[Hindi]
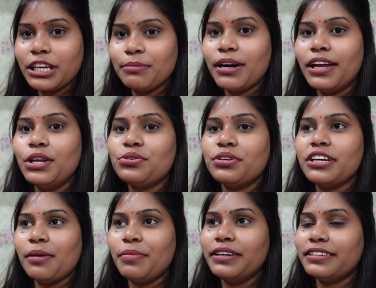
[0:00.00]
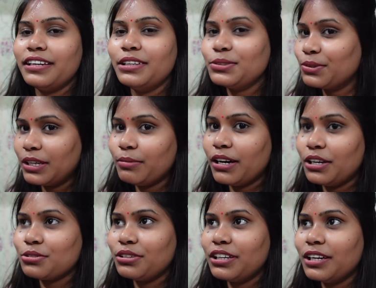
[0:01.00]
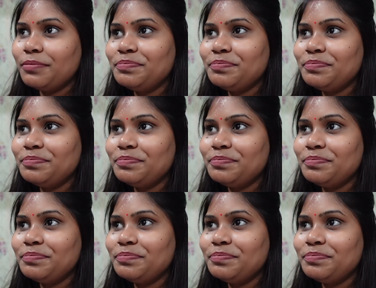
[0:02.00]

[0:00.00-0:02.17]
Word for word: की बारिश हुई यहाँ पे इतनी ज़ोर की बारिश हुई है